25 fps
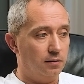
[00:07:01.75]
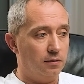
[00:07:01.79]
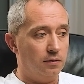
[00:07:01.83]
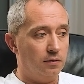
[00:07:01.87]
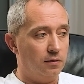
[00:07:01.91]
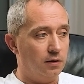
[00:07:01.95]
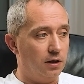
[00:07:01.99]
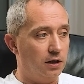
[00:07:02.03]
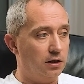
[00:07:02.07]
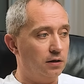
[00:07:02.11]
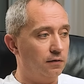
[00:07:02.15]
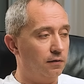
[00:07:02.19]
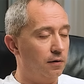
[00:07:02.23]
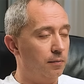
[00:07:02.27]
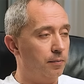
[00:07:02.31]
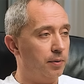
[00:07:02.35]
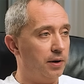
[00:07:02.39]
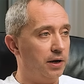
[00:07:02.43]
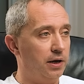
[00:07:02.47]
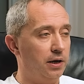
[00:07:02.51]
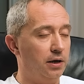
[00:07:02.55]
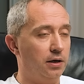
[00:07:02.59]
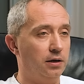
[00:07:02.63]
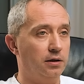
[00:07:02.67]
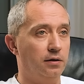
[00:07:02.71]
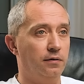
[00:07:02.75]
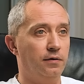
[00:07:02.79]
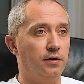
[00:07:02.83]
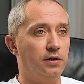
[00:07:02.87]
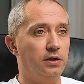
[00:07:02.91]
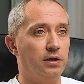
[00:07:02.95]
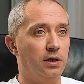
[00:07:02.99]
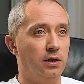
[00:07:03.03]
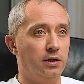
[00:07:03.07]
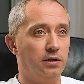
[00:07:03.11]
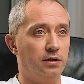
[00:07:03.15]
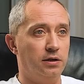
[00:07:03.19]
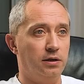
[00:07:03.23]
надо вам проехать две
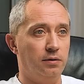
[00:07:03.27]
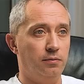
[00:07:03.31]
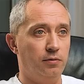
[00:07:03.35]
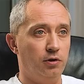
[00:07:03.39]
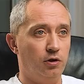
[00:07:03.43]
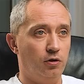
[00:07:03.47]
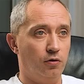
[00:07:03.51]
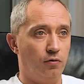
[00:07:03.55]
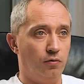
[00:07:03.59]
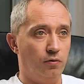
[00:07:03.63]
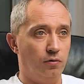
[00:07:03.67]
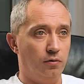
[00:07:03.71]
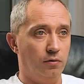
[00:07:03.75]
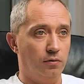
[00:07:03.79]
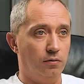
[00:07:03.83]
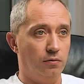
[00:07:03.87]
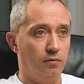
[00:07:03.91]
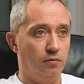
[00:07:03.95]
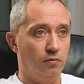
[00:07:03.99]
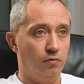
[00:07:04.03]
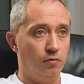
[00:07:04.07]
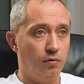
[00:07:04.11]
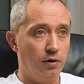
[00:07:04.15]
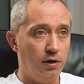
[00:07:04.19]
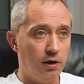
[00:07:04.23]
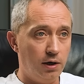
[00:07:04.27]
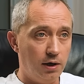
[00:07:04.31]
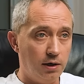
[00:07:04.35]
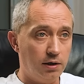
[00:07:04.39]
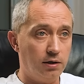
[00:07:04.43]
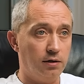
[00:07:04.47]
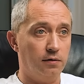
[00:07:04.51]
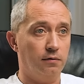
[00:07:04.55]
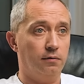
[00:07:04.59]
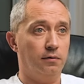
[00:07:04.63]
станции метро. Ну, не едьте